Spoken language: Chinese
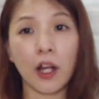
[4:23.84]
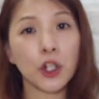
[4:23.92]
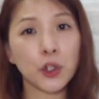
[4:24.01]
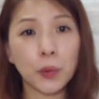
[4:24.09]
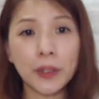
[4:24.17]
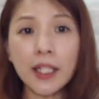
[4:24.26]

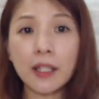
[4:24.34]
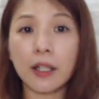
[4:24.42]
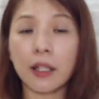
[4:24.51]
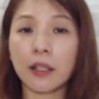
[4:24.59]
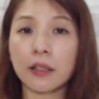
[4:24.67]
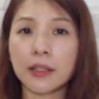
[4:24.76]
主宁
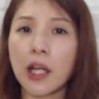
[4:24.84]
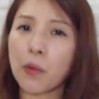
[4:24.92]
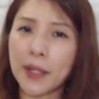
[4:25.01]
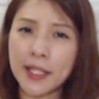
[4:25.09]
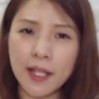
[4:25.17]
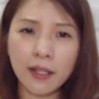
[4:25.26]
可要我
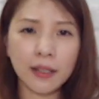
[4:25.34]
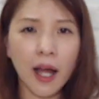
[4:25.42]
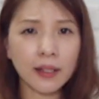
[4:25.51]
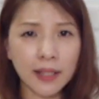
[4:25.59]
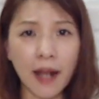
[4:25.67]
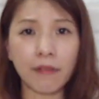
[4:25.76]
们向
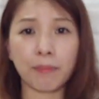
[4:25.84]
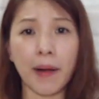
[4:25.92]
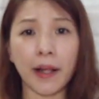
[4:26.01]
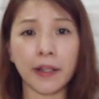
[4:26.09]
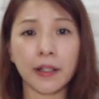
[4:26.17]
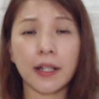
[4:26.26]
他坦
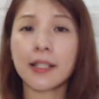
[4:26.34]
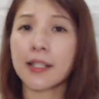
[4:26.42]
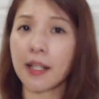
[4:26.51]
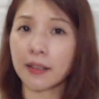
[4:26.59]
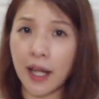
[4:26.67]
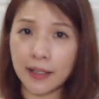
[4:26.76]
白，
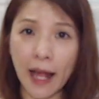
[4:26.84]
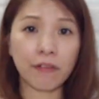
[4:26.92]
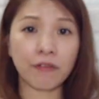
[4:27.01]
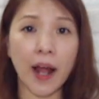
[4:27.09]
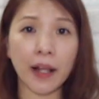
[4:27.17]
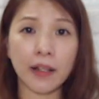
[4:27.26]
向他坦
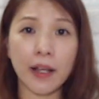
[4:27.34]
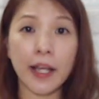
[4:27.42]
然，